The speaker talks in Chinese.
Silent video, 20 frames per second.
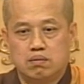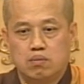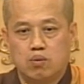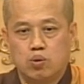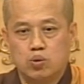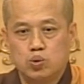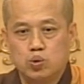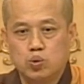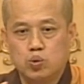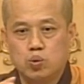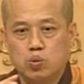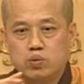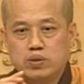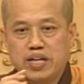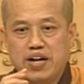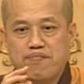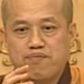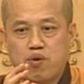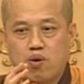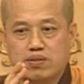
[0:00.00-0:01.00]
我入
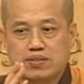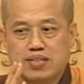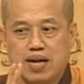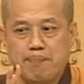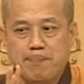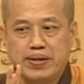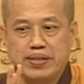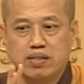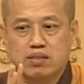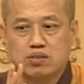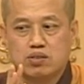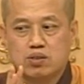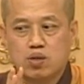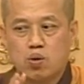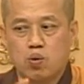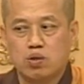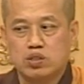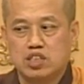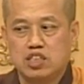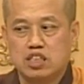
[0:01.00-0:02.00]
念佛上面的时
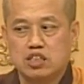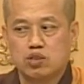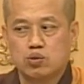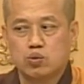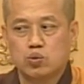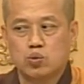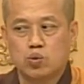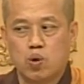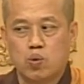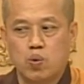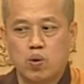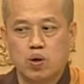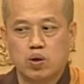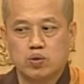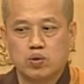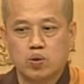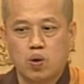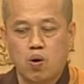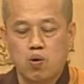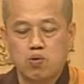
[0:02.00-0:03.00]
候，我行住坐卧
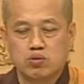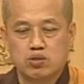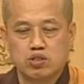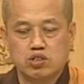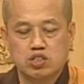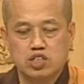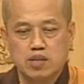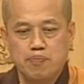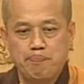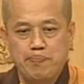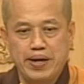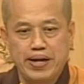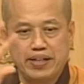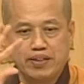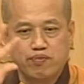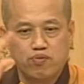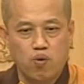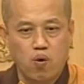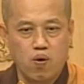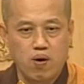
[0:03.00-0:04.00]
都是一
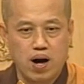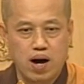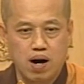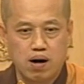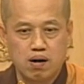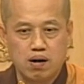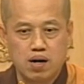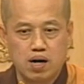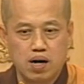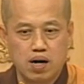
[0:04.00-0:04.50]
片佛号，